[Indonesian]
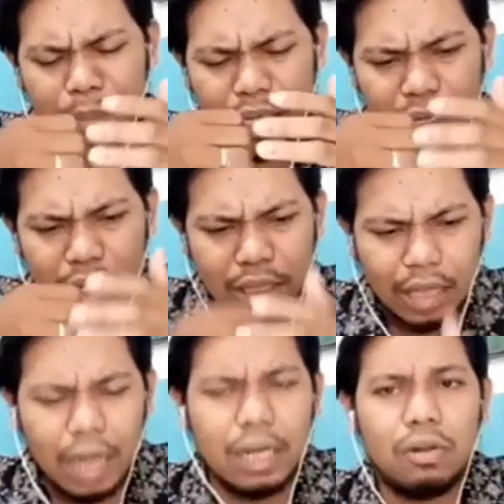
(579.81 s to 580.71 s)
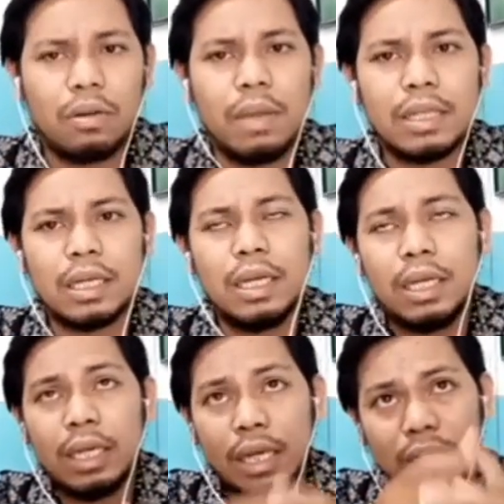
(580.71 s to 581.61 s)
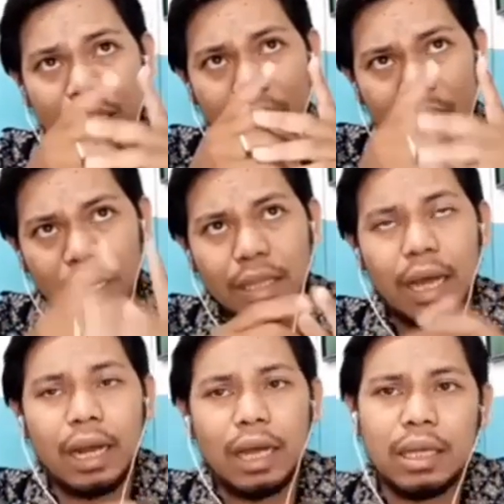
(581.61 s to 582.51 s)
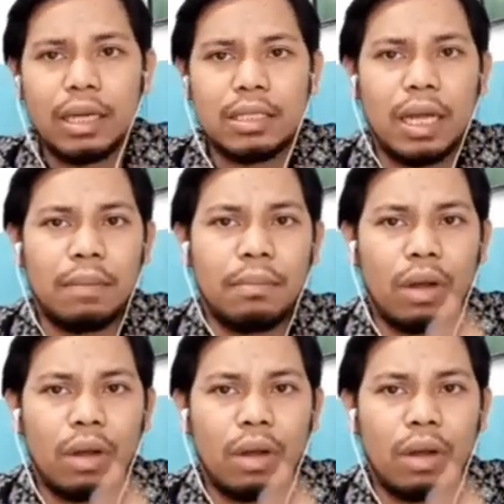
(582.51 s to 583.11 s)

penderitaan yang luar biasa ketika melihat anaknya disalib.